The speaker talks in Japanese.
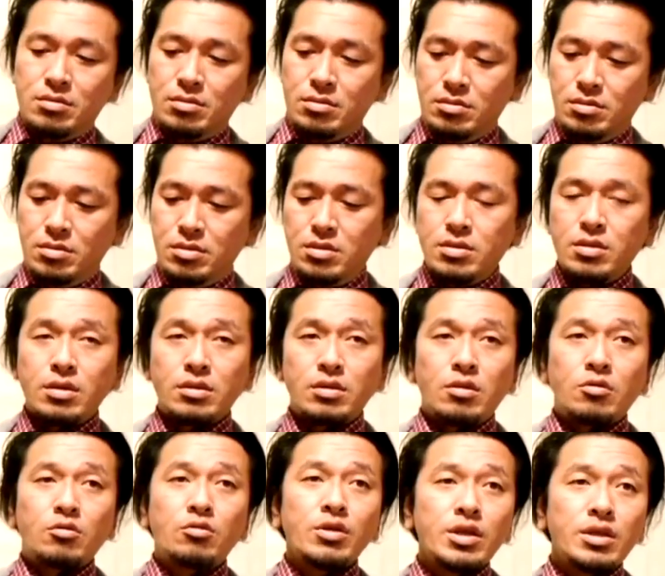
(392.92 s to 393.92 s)
さて
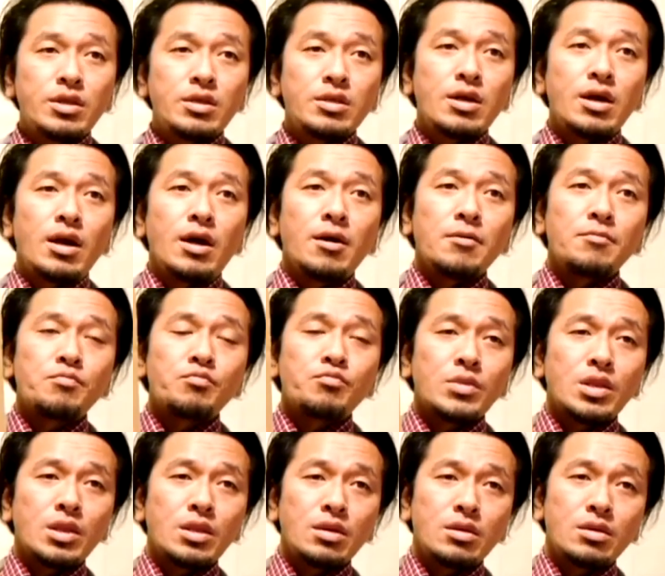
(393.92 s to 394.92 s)
これでじゃ
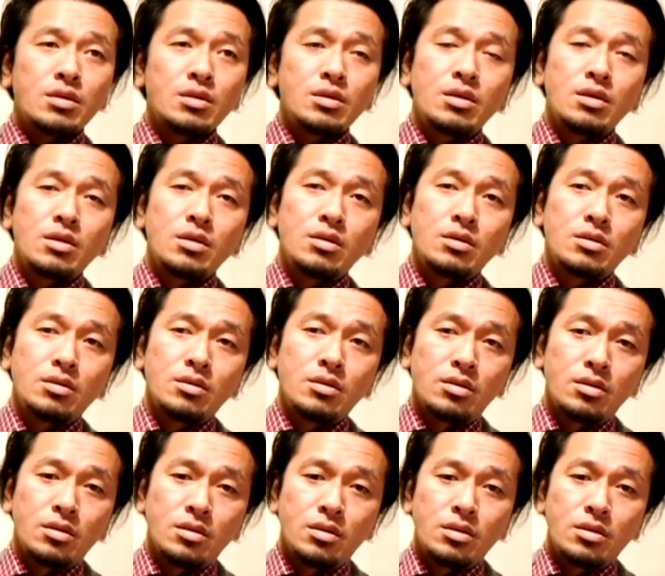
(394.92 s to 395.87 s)
あ